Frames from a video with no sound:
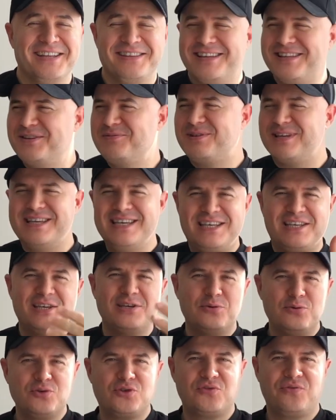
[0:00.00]
dedim ki
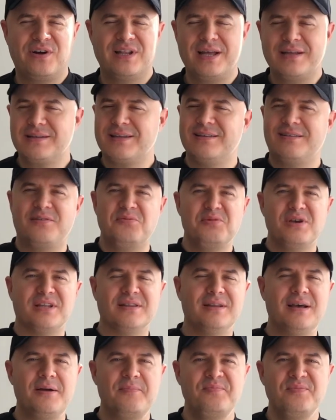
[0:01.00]
2-3 falan gittim
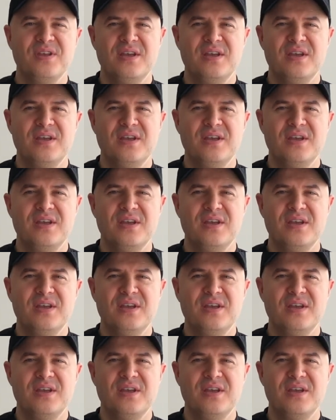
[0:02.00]
yanına